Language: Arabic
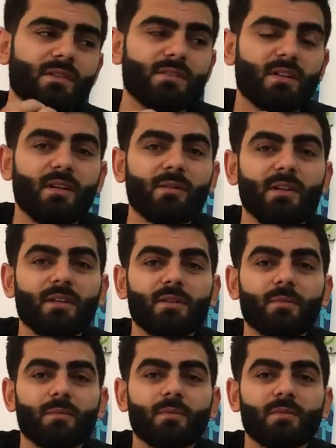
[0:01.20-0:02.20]
السلام
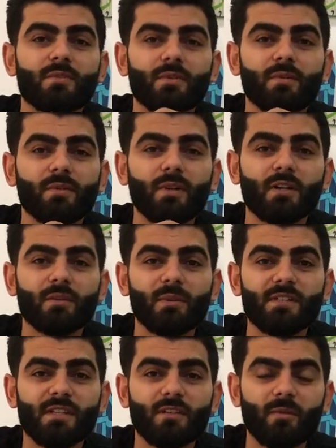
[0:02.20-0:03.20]
عليكم وياكم
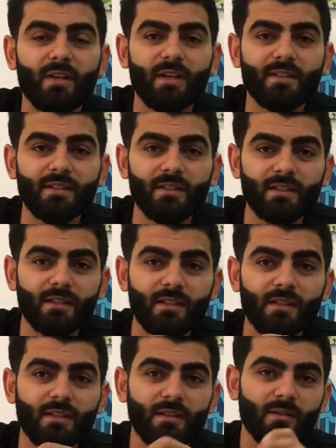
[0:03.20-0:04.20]
حسين البياتي
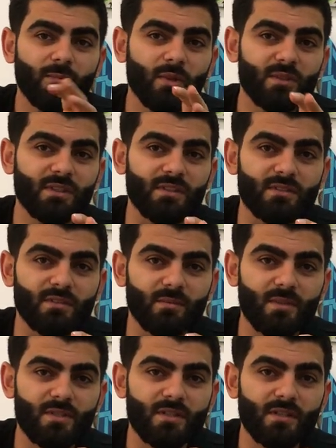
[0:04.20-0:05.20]
مختص
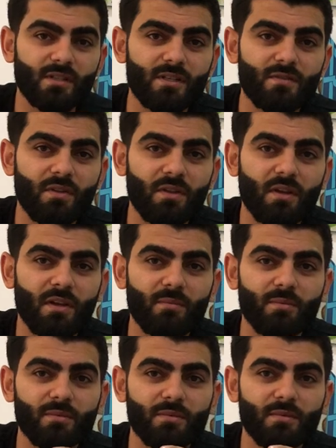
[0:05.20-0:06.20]
بأجهزة كشف
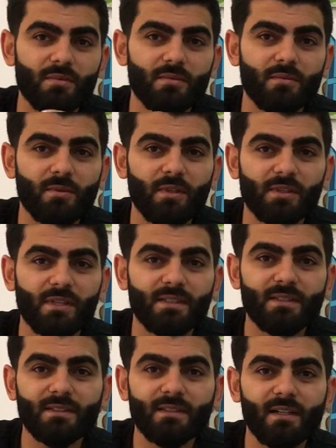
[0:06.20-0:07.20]
الذهب
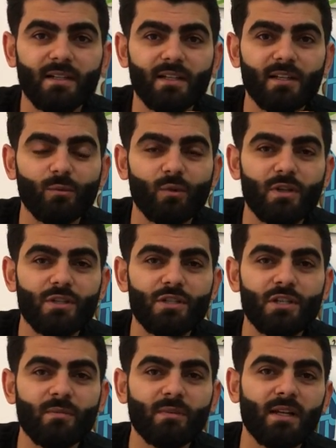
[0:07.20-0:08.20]
ومعدات التنقيب وأي
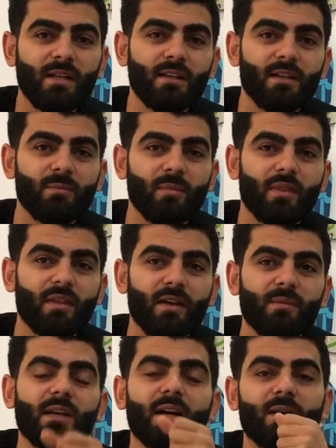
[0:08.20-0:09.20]
شيء متعلق
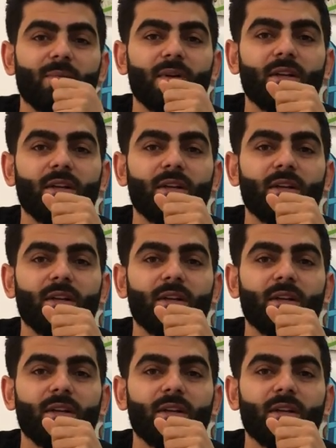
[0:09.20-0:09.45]
بالذهب الخام